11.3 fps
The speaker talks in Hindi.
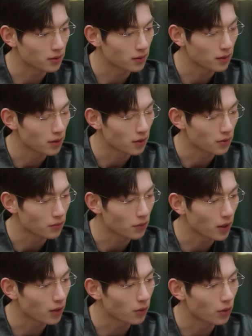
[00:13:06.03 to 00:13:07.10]
आखिर वो ये
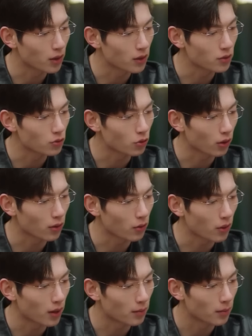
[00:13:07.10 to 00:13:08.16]
सब क्यों कर रहा है
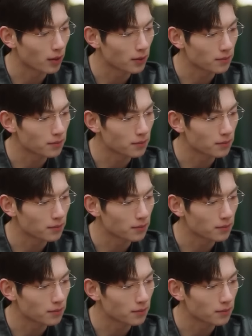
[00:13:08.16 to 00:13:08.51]
उसकी ट्रू